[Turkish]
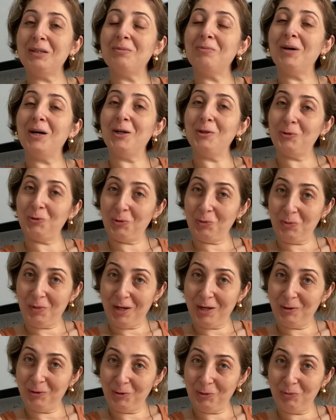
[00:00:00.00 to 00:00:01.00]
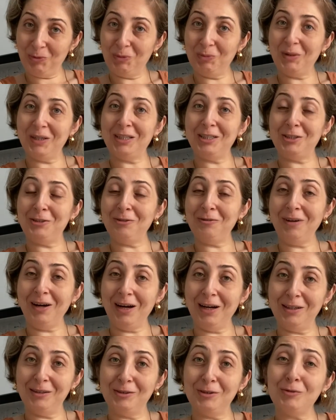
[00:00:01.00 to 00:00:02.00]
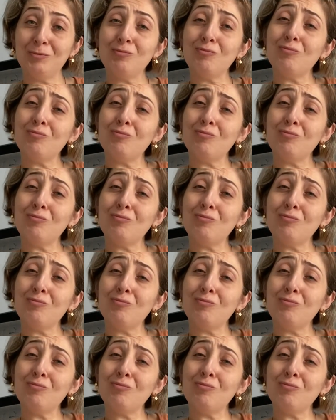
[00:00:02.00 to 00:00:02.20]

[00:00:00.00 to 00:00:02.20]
masum masum bir bakışı vardı.